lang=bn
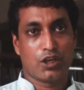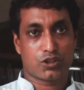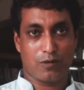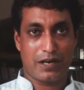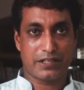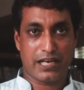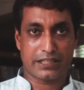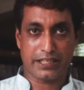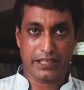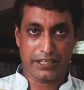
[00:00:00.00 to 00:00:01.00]
সবাই
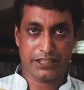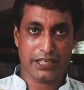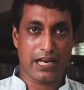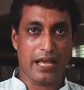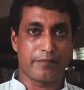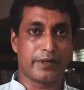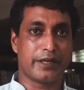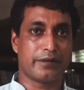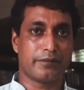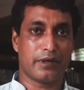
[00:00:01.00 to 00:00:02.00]
যাতে এসে
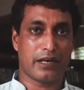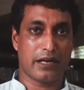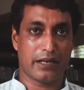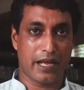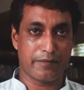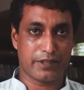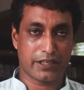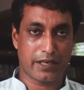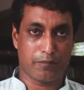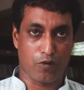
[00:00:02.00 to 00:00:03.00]
লাইব্রেরির লাইব্রেরি
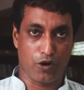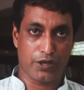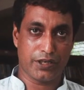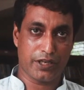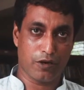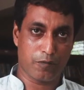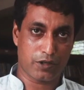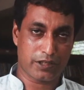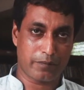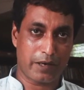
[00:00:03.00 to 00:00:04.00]
থেকে বই নিয়েও
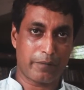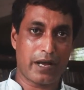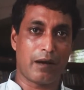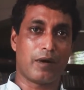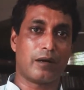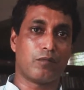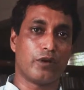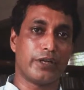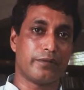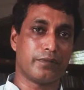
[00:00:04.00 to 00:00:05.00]
পড়তে পারবে আবার
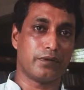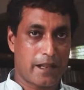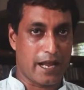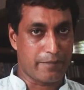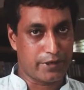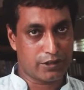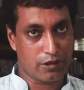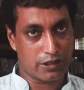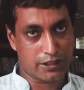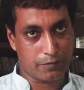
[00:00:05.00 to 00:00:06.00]
বই
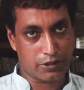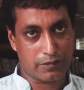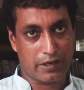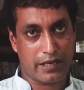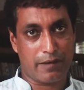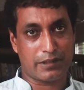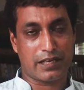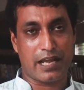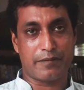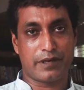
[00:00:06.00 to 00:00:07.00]
লাইব্রেরিতেও এসে পড়তে পারে
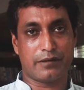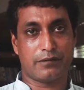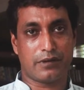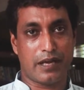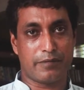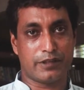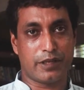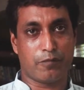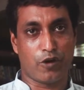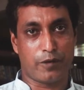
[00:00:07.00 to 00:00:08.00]
আমাদের লাইব্রেরি
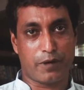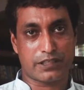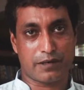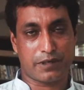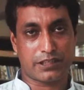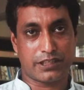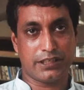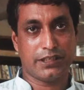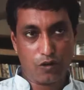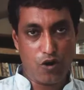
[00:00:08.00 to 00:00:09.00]
লাইব্রেরিতে বইয়ের পাশাপাশি
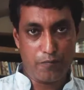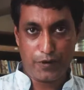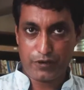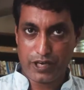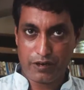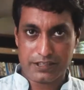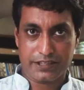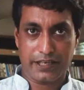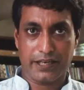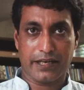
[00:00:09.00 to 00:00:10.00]
কম্পিউটারও
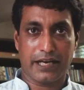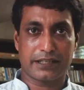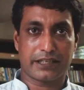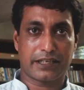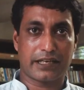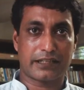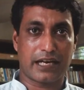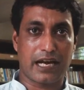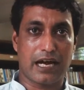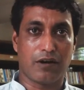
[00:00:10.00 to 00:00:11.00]
আছে এখান থেকে
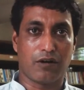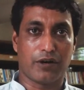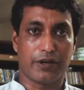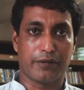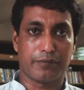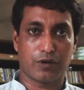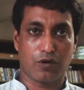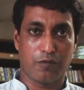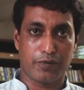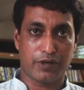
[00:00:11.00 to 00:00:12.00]
তারা ওই
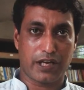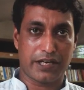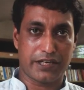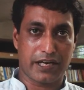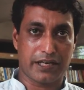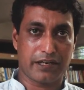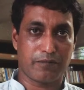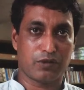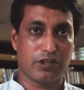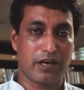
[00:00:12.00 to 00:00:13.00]
কম্পিউটার ইন্টারনেটের
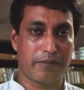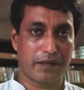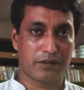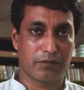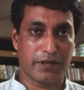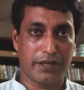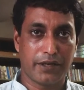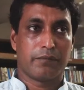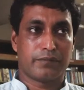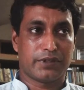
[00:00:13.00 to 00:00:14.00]
মাধ্যমে
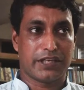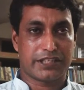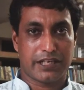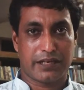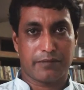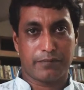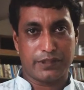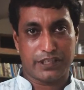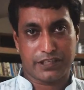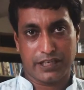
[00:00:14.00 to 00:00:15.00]
দেশের
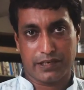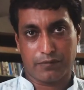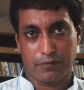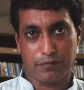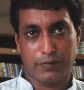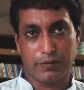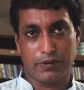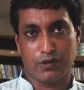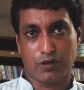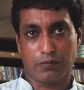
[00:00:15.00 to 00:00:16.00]
বিদেশের বিভিন্ন